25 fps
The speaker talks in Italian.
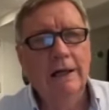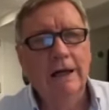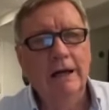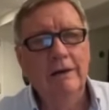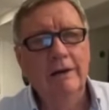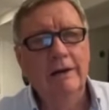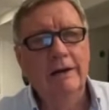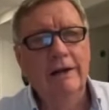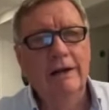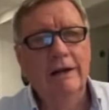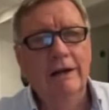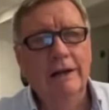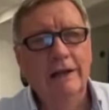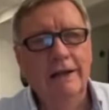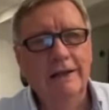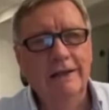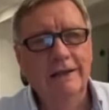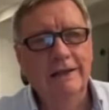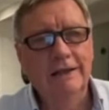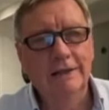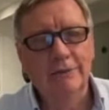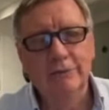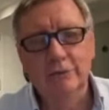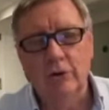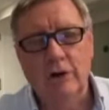
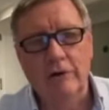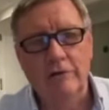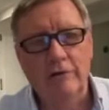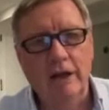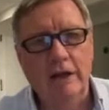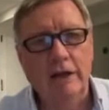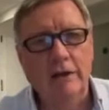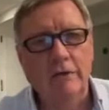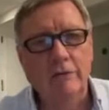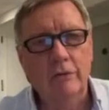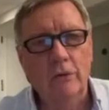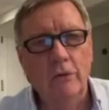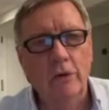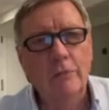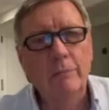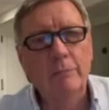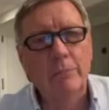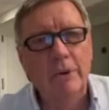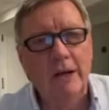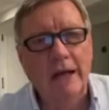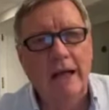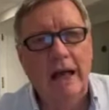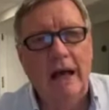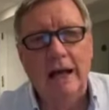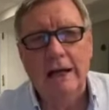ai, sulla via dei Fori
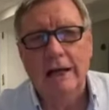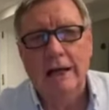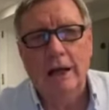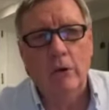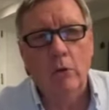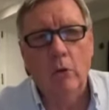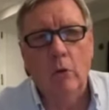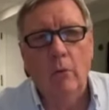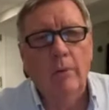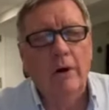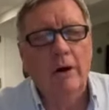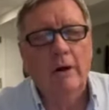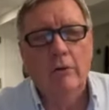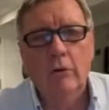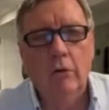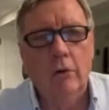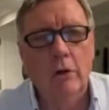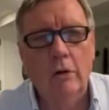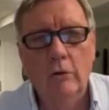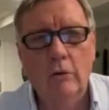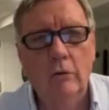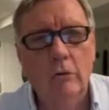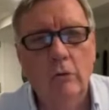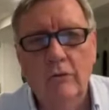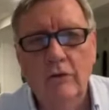Imperiali a Roma,
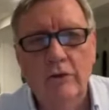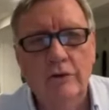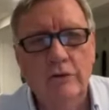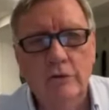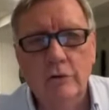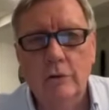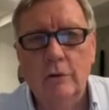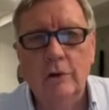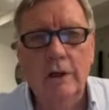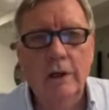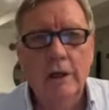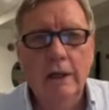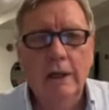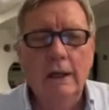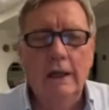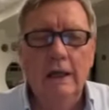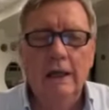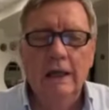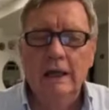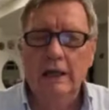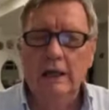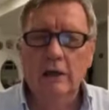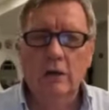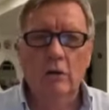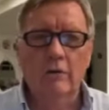ancora non ho visto che
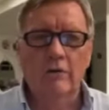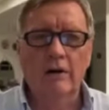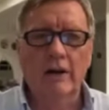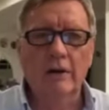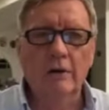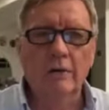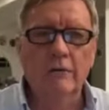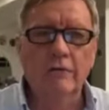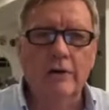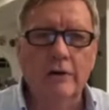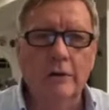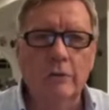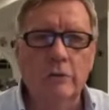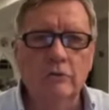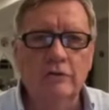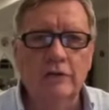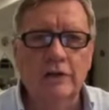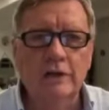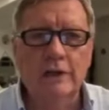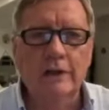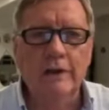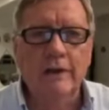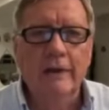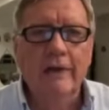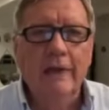il governo fa
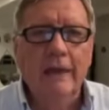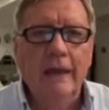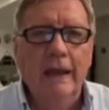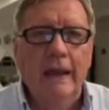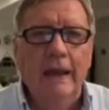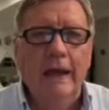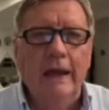così.